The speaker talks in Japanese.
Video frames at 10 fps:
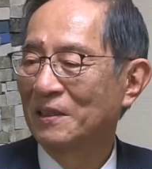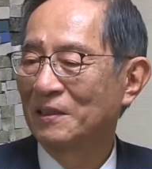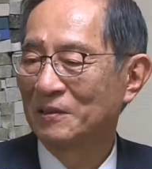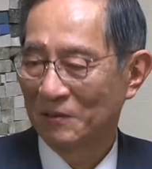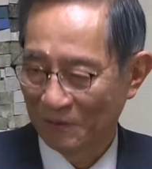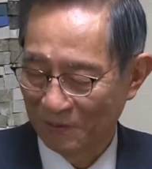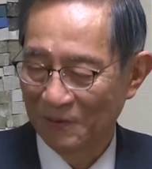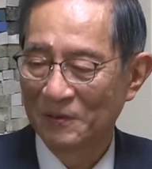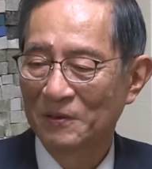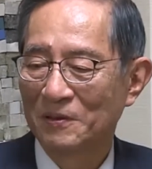あそ
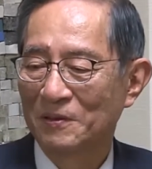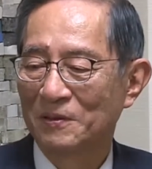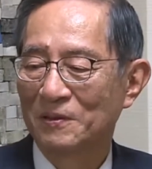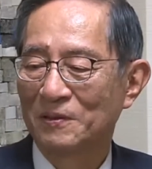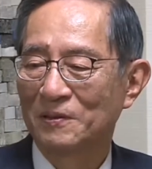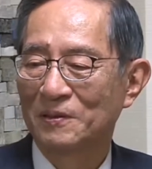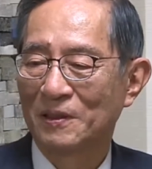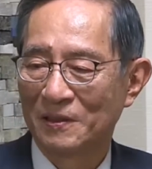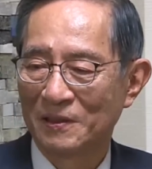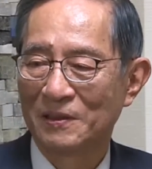の
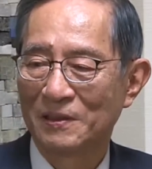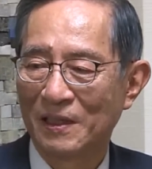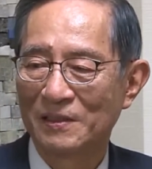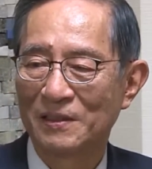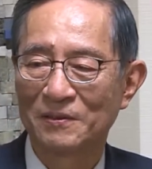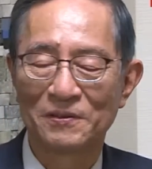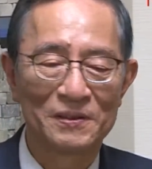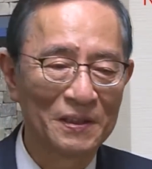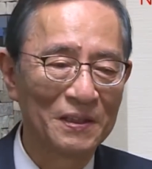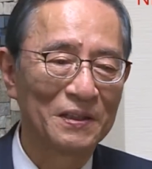やはり会社と
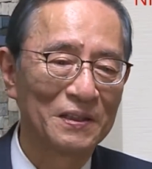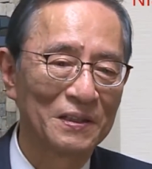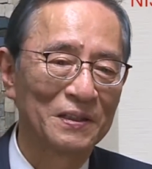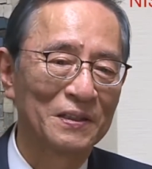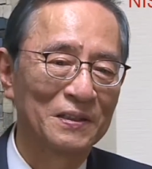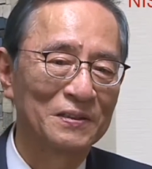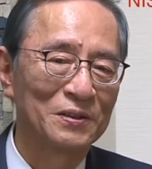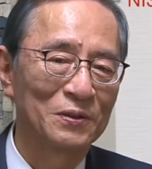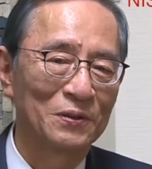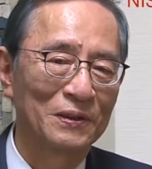して、え
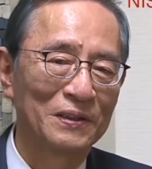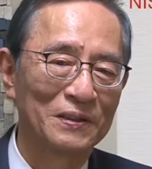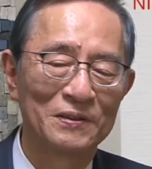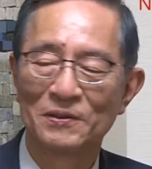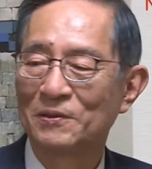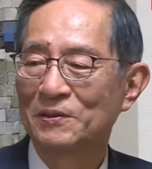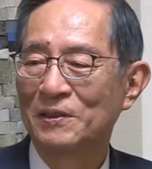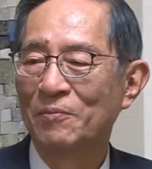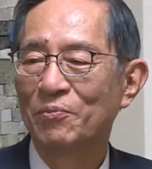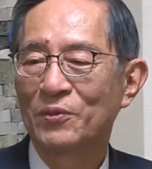事業ができるよう
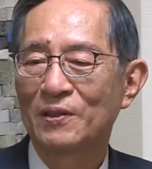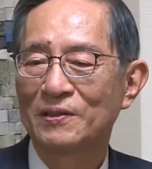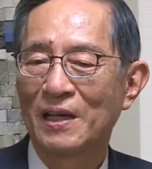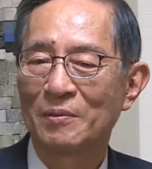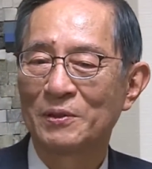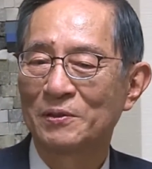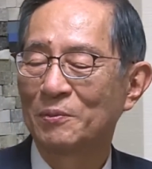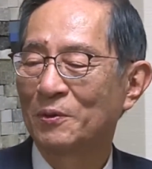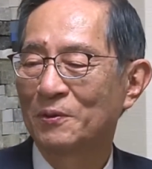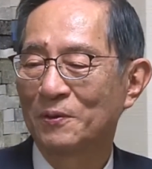に
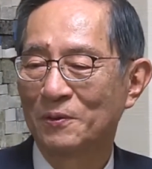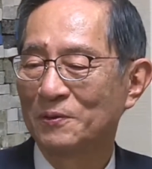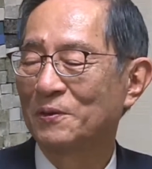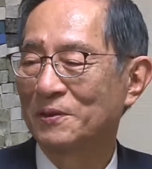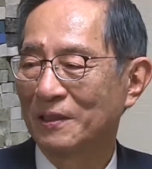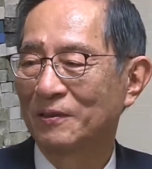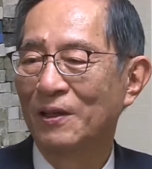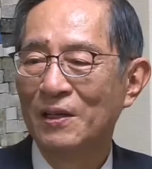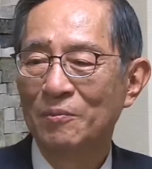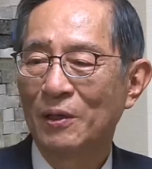サービスも向上したと、
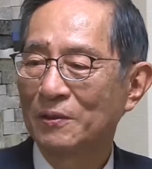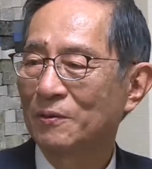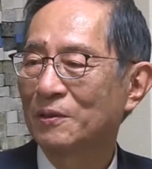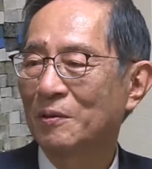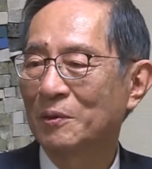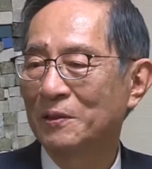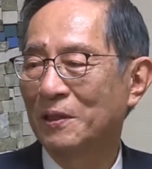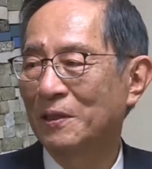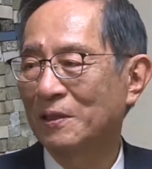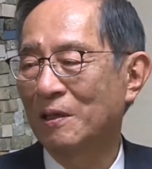まあ、いろんな面
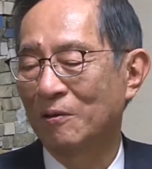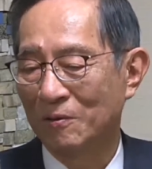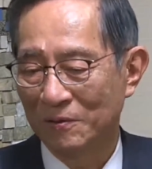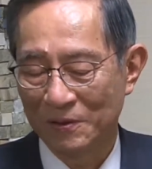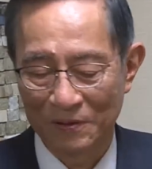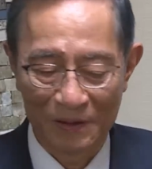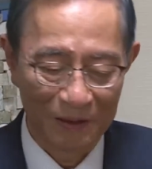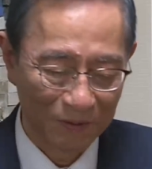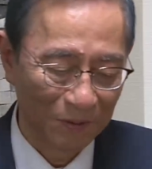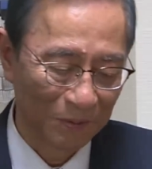で変化をしつつ
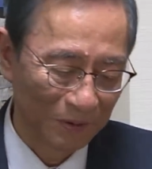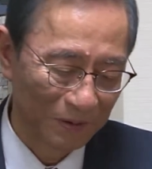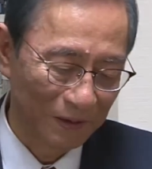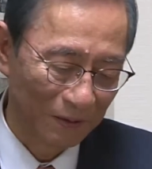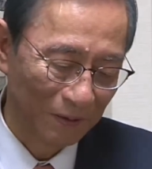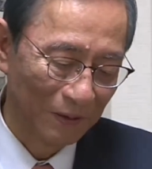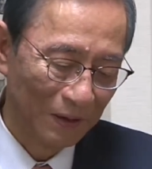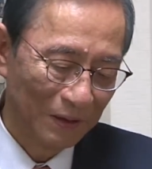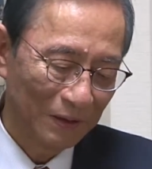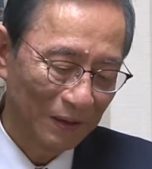あると思うんですけど
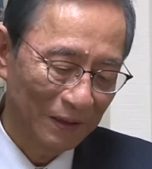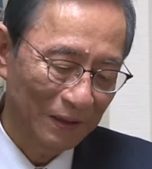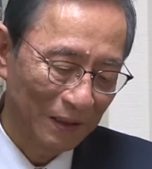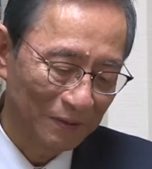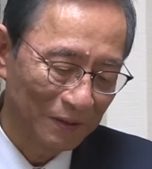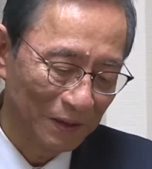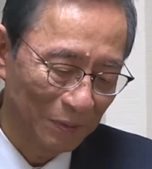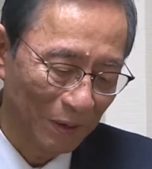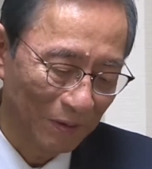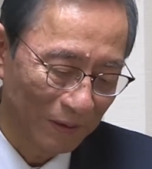ただ逆に
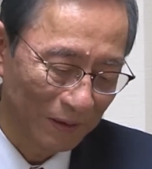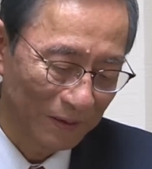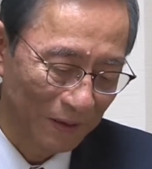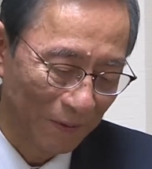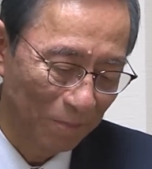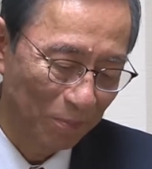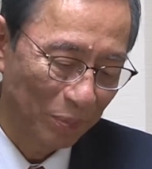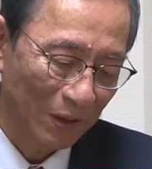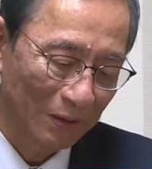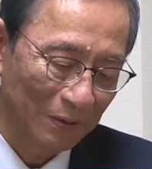今はですね
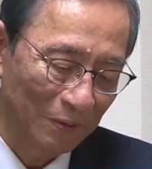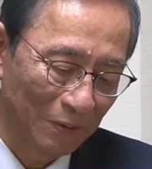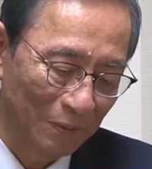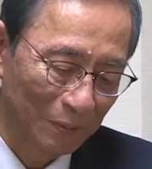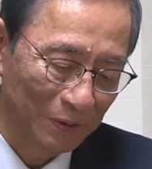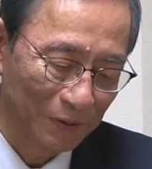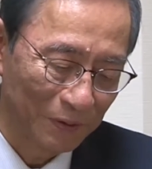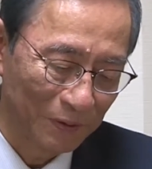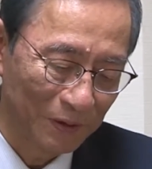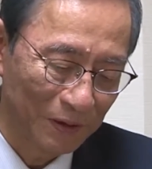その物
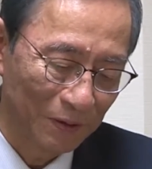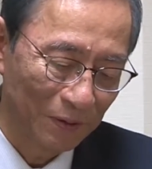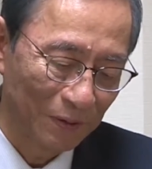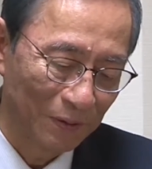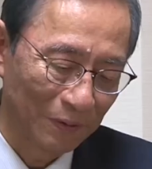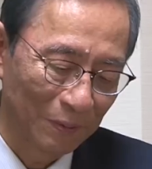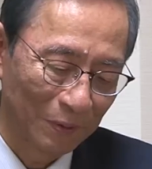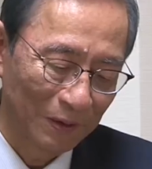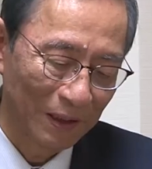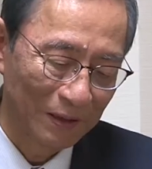流事業の
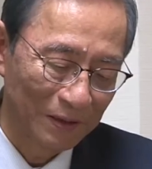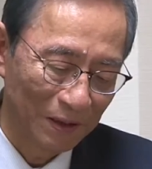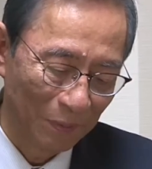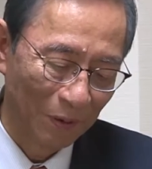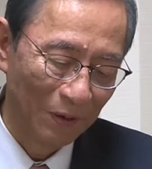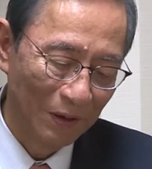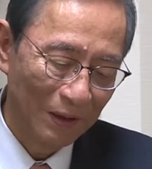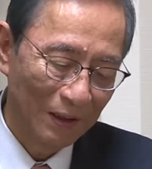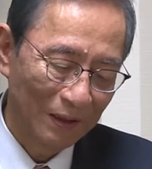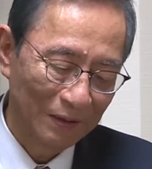問題にしても、
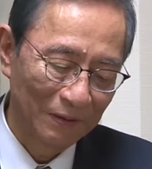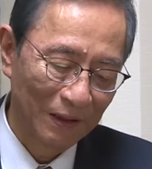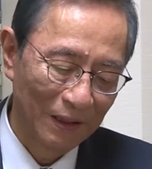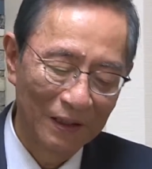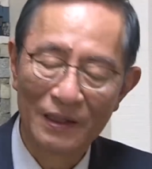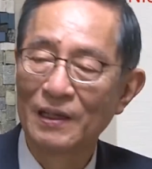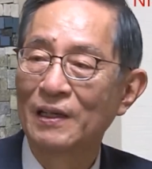あるいは